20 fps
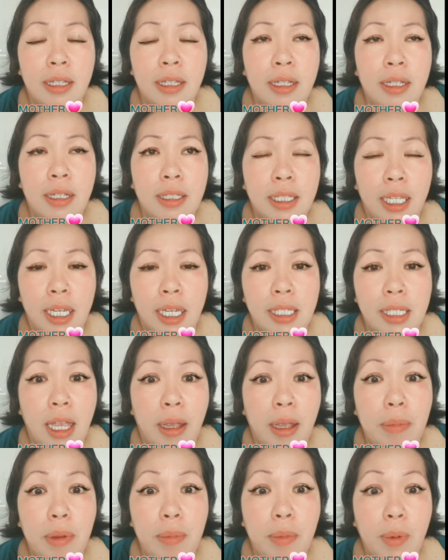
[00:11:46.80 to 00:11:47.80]

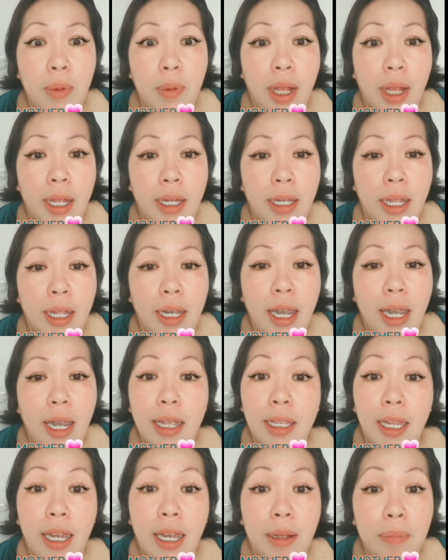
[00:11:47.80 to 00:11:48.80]
sinasabi mo nga na
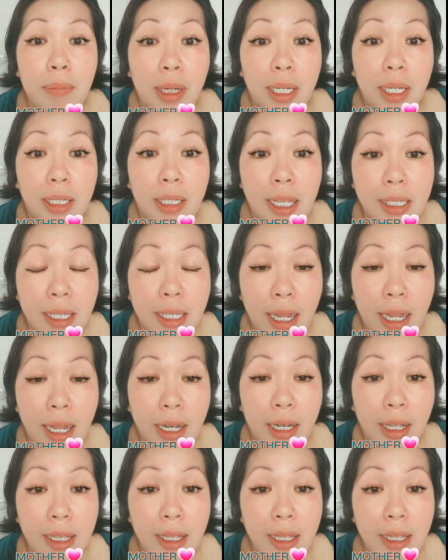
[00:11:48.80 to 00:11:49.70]
lagi lang magdasal.